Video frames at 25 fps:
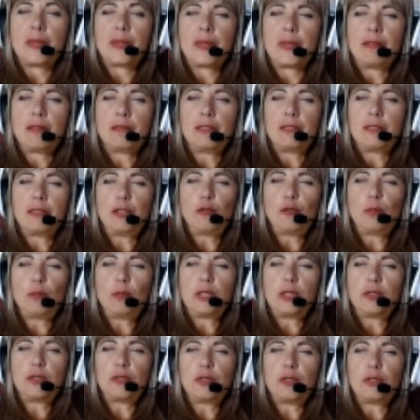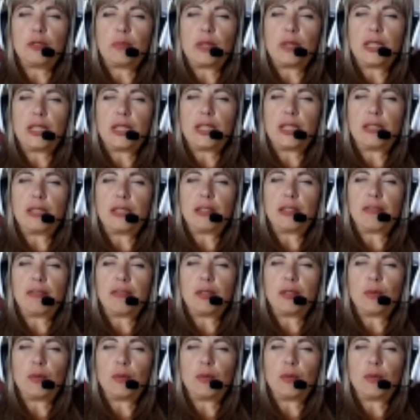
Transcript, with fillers: Взрыв большое пространство, то,